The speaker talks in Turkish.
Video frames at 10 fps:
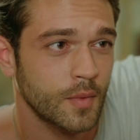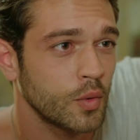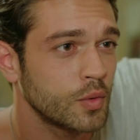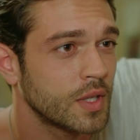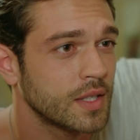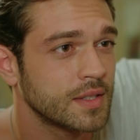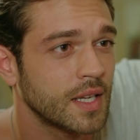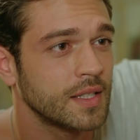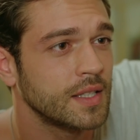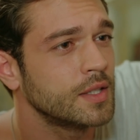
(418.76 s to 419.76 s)
O yüzden sen
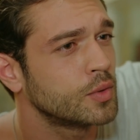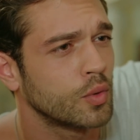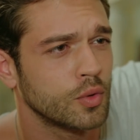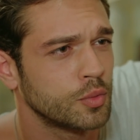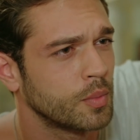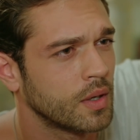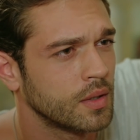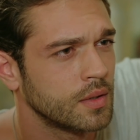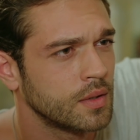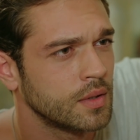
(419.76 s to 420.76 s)
hiç konuşma.
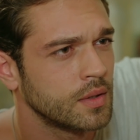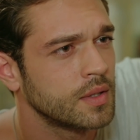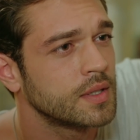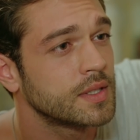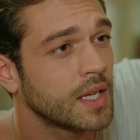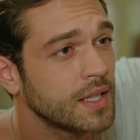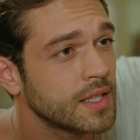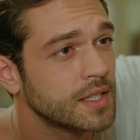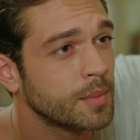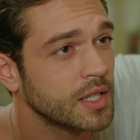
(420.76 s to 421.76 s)

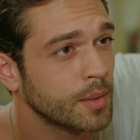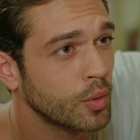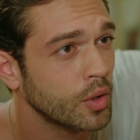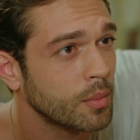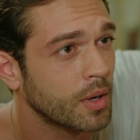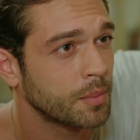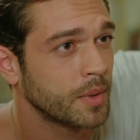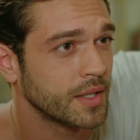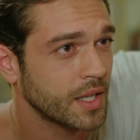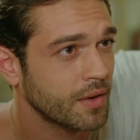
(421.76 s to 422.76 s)
Sadece bana böyle
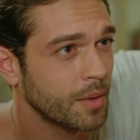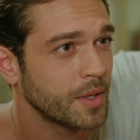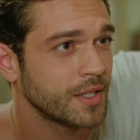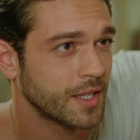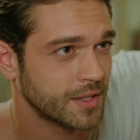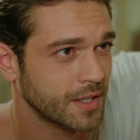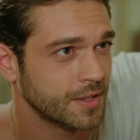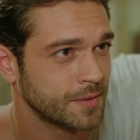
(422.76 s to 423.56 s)
bakmaya devam et yeter.